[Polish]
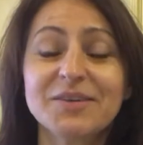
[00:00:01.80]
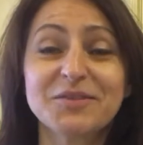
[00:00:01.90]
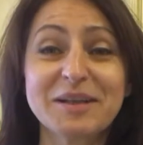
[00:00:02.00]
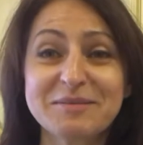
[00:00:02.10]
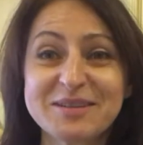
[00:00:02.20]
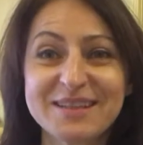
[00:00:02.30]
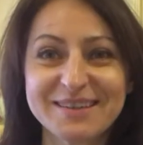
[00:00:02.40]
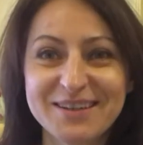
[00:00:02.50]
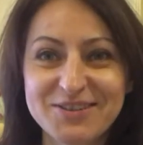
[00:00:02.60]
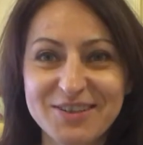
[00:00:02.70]
Witam Ci
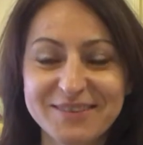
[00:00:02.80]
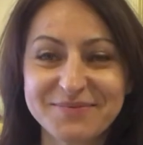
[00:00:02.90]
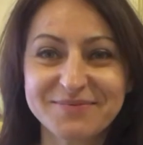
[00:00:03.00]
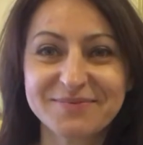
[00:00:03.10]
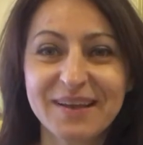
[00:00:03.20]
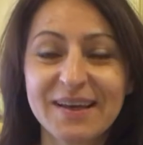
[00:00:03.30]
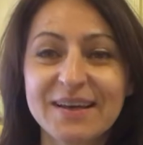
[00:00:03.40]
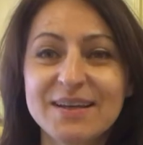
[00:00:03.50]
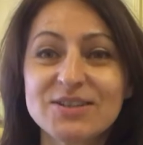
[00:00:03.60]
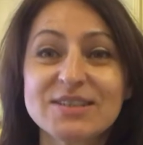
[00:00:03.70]
serdecznie.
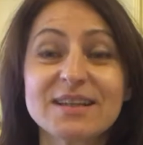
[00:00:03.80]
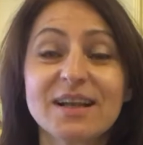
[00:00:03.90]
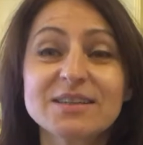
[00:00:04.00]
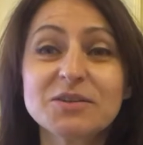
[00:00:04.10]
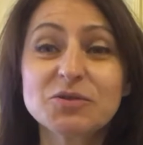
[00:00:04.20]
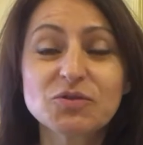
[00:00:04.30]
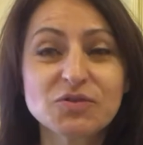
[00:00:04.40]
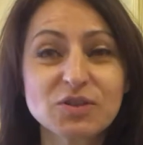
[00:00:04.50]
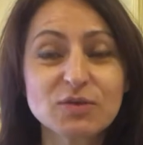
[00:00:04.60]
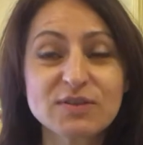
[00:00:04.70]
Czy znalazłeś już
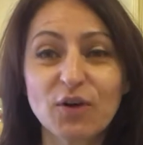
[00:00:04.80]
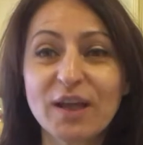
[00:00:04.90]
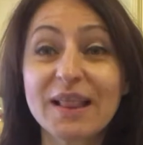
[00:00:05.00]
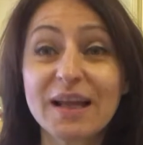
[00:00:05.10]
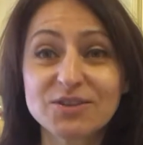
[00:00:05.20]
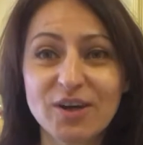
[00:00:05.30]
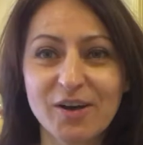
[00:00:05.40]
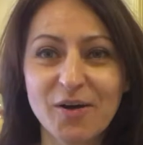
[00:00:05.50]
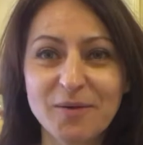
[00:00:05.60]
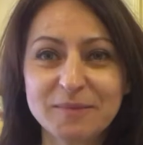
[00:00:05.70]
w życiu swoje
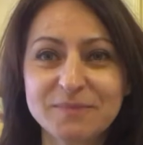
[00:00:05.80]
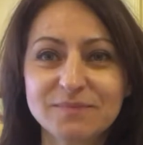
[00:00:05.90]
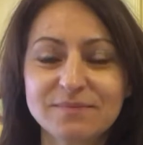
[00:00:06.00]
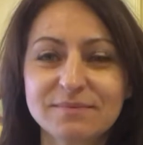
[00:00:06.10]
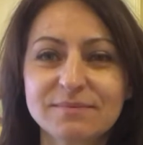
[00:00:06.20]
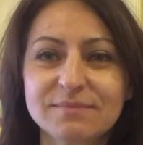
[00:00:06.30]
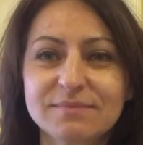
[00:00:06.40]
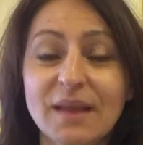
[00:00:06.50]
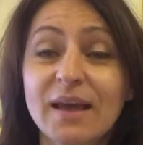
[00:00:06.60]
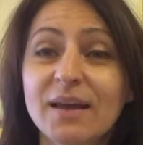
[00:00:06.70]
dlaczego?
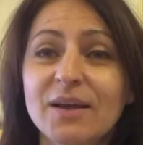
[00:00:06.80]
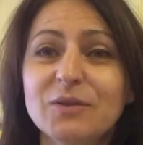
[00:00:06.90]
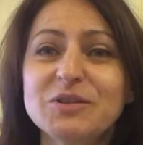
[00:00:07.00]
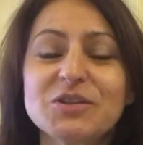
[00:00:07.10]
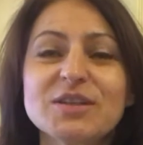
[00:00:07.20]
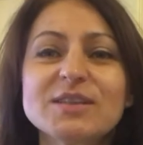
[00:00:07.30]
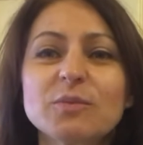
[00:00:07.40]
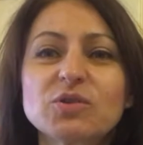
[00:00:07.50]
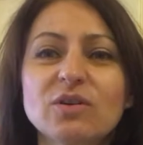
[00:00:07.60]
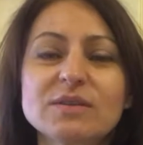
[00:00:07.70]
Ludzie
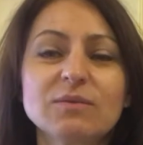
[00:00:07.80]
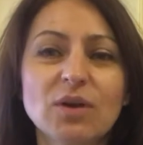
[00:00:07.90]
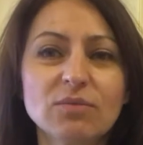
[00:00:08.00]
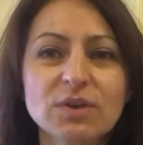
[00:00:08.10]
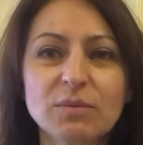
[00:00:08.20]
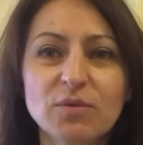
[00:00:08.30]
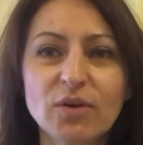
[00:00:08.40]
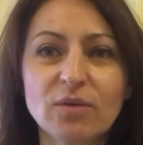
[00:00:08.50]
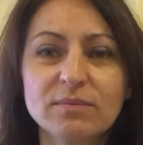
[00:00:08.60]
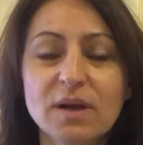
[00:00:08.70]
często przychodzą do mnie i
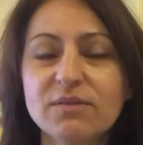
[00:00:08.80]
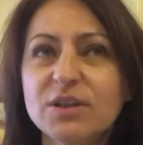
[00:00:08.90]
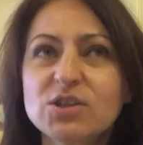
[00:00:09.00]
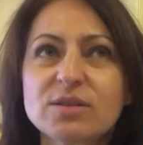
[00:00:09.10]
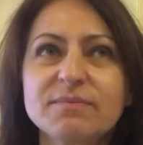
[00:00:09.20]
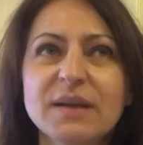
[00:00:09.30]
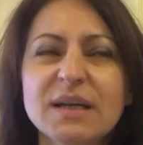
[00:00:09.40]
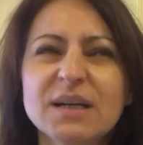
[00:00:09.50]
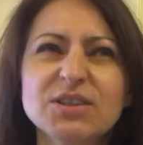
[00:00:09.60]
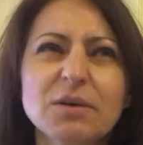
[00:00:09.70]
mówią: Wiesz,
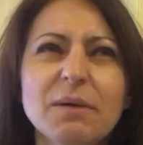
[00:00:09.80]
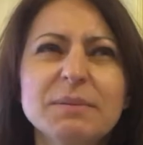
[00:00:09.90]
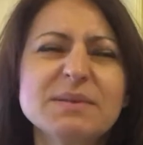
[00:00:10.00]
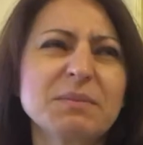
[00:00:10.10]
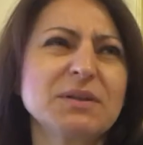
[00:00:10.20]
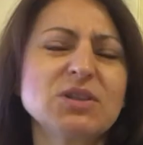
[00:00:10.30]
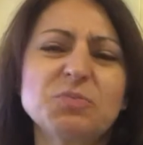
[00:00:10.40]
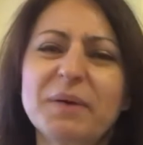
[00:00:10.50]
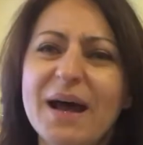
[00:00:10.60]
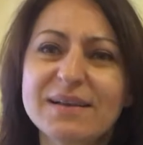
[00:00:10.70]
chciałabym
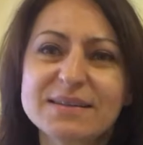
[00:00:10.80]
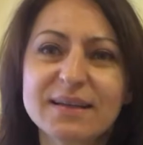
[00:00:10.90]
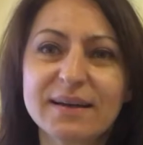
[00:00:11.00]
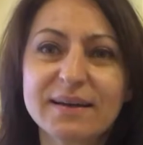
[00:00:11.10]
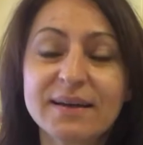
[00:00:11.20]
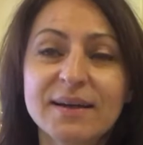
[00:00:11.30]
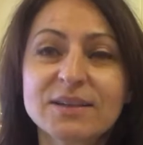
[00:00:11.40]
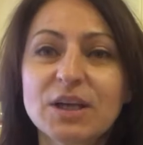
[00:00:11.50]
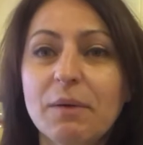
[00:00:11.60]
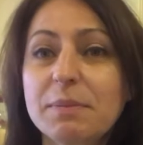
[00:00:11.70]
zmienić pracę,
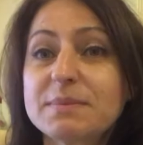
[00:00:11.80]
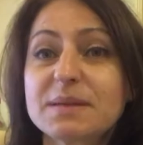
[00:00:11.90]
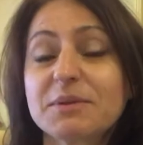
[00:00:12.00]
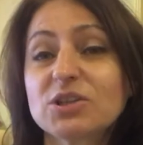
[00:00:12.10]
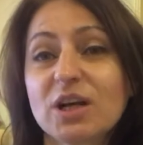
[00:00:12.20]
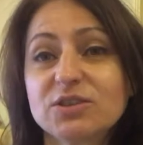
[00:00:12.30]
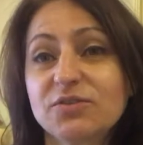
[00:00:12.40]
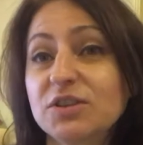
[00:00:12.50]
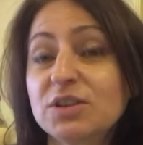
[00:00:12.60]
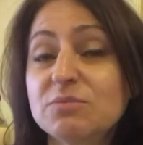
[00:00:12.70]
chciałabym zamieszkać
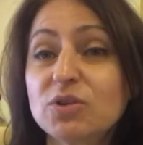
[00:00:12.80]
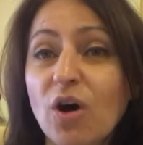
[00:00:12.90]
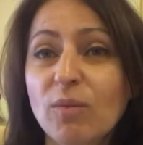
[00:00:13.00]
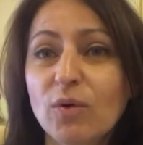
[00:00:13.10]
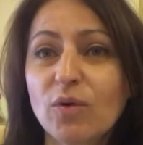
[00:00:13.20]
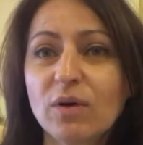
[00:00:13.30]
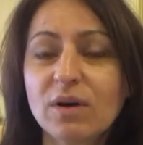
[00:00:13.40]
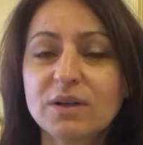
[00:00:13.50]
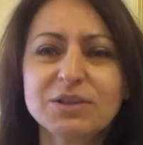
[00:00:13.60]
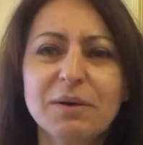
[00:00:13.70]
w innym domu,
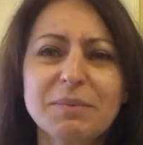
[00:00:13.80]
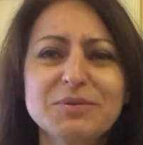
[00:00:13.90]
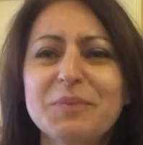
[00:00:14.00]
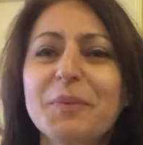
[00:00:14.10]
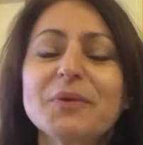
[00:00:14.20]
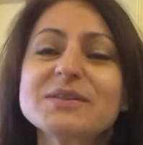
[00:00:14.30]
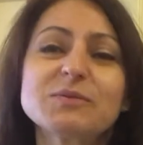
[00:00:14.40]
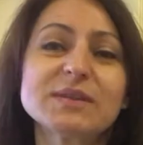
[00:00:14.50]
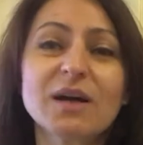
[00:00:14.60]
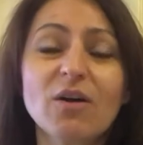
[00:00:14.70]
chciałabym się po
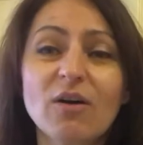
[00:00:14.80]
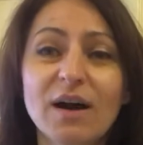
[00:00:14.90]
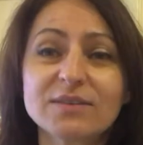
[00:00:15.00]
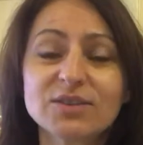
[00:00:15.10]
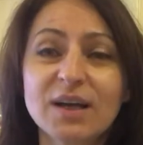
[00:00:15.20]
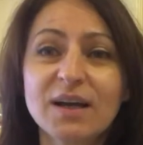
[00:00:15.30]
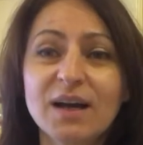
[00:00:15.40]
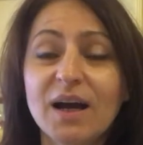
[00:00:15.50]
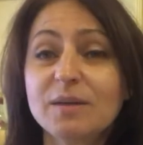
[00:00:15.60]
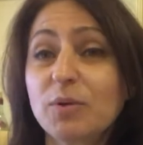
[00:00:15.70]
prostu zakochać,
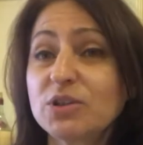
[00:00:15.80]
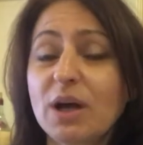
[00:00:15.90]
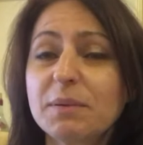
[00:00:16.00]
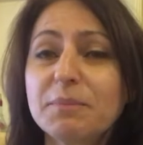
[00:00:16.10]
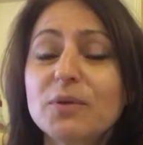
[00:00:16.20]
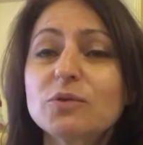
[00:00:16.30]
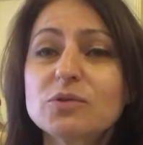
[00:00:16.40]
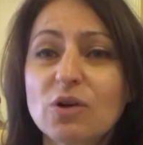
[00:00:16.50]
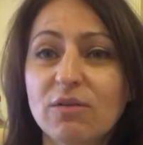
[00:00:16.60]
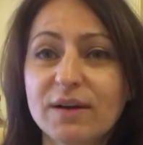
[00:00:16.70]
albo chciałabym
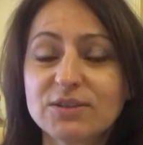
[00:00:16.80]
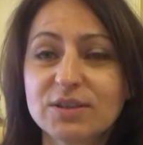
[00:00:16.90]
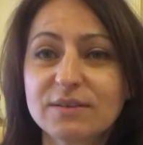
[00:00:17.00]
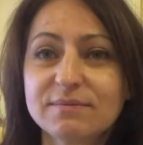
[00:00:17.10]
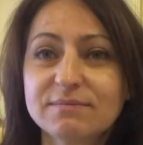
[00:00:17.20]
podróżować,